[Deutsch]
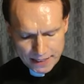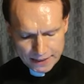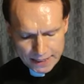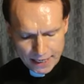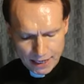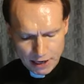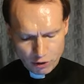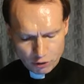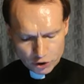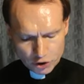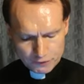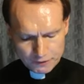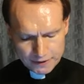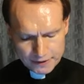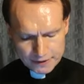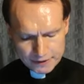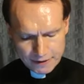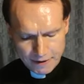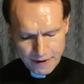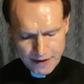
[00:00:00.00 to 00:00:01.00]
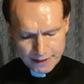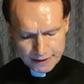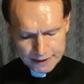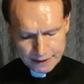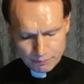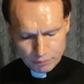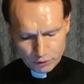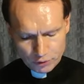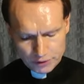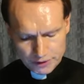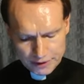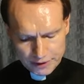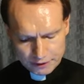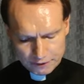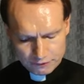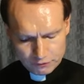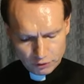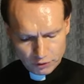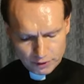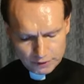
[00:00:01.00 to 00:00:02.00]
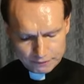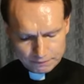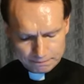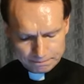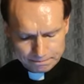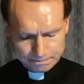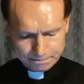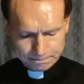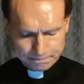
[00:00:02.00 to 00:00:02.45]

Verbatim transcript: nach Auschwitz deportiert wurden.